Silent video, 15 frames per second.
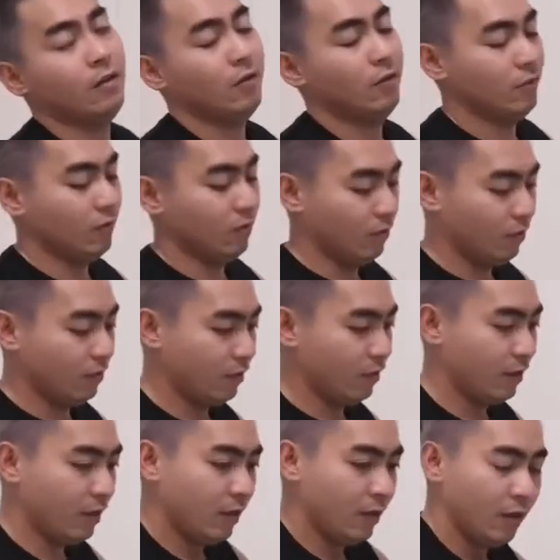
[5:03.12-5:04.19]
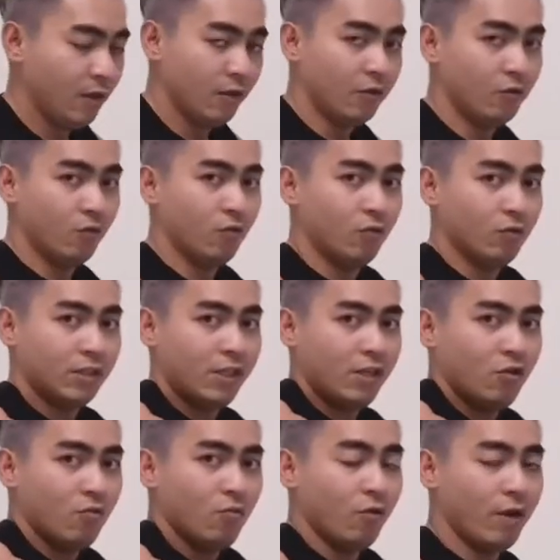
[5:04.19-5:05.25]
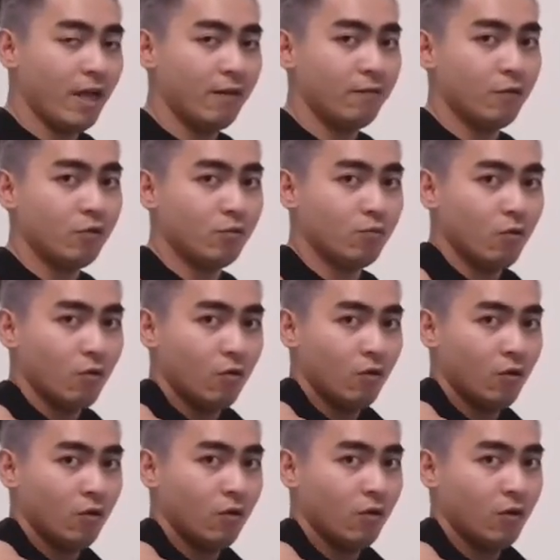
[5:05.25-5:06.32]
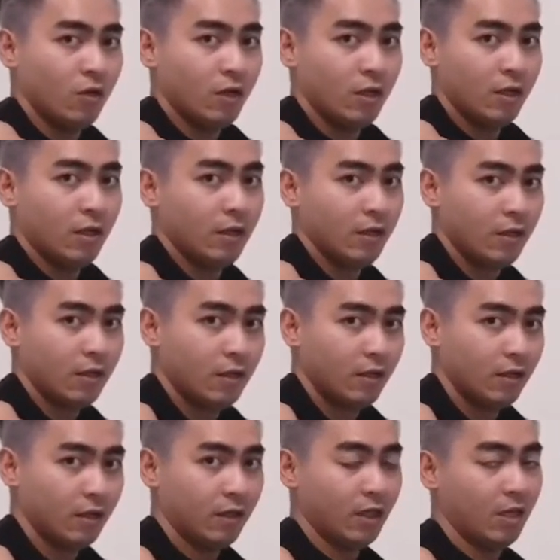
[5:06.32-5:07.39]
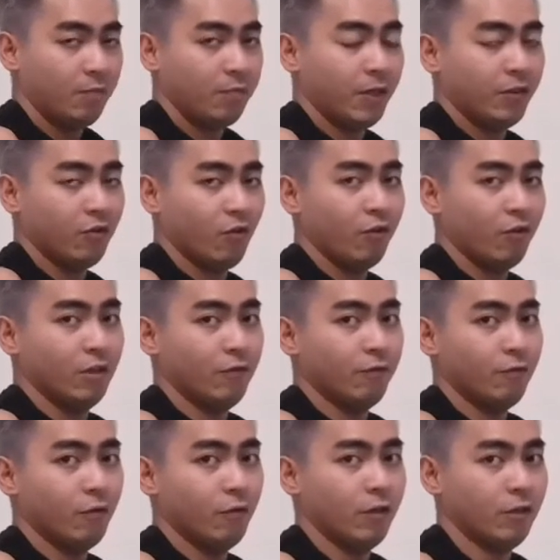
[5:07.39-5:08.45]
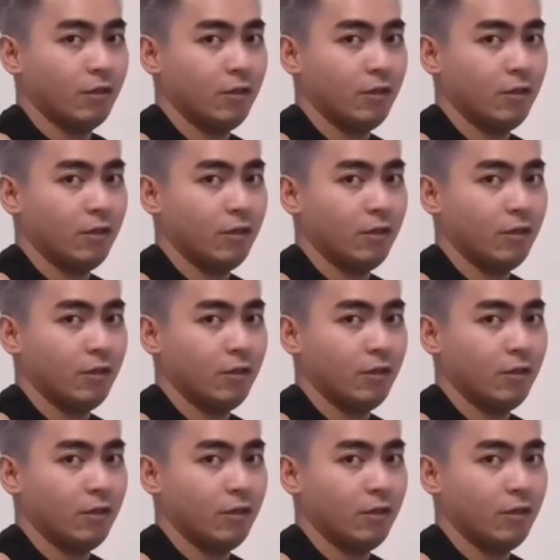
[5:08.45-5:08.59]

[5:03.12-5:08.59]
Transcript: so, yung siko mo, elbows mo, keep it on the front.